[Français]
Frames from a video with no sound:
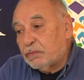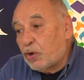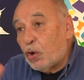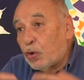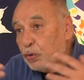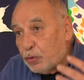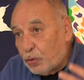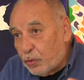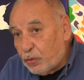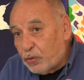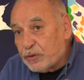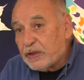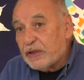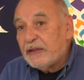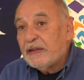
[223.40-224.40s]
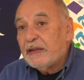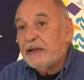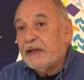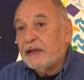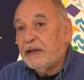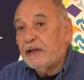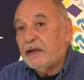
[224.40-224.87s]
grandiose,
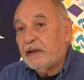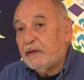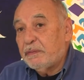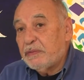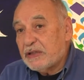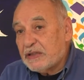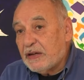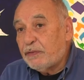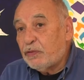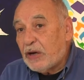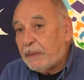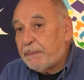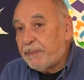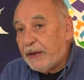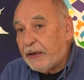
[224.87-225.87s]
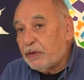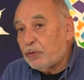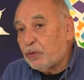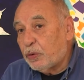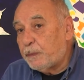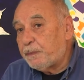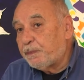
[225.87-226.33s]
et, mais ça vaut la
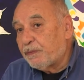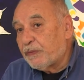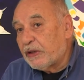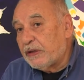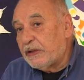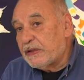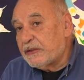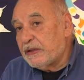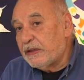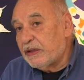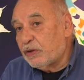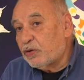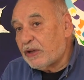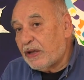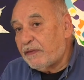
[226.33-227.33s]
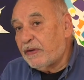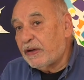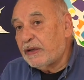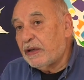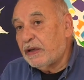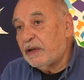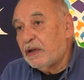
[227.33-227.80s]
peine de d'essayer de
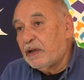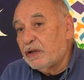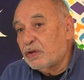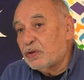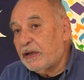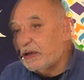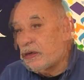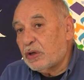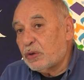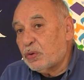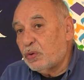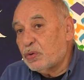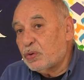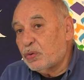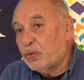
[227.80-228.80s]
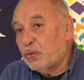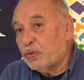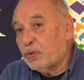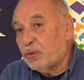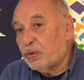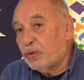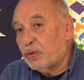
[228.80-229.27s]
travailler sur la
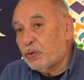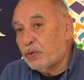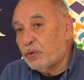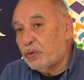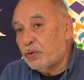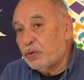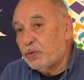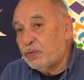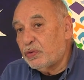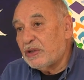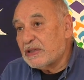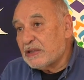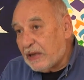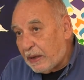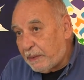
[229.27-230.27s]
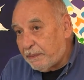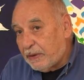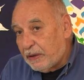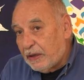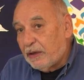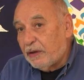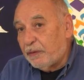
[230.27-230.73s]
culture euh, de
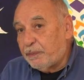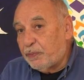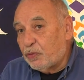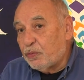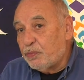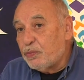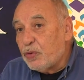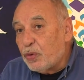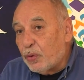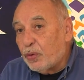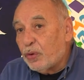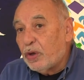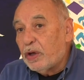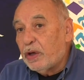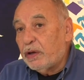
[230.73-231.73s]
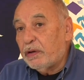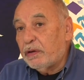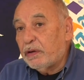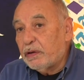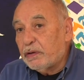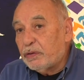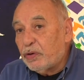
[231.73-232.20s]
l'islam pour mieux
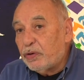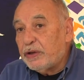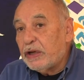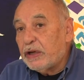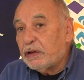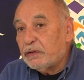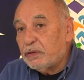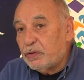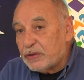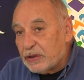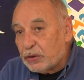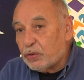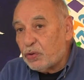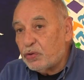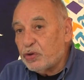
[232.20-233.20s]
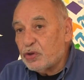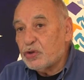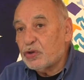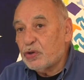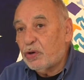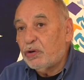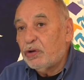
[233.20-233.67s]
euh, donner de cette
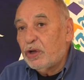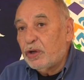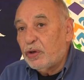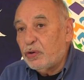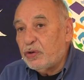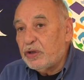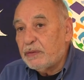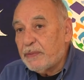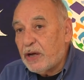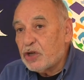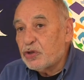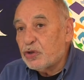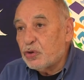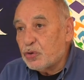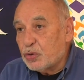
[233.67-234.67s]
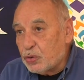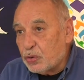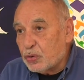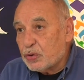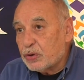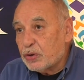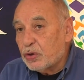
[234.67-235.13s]
religion une image
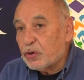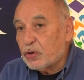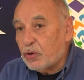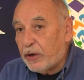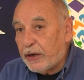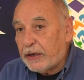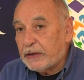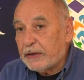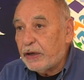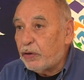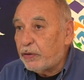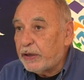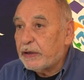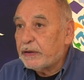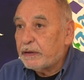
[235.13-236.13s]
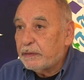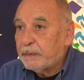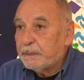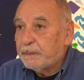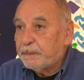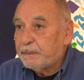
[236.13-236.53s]
juste, correcte et honnête.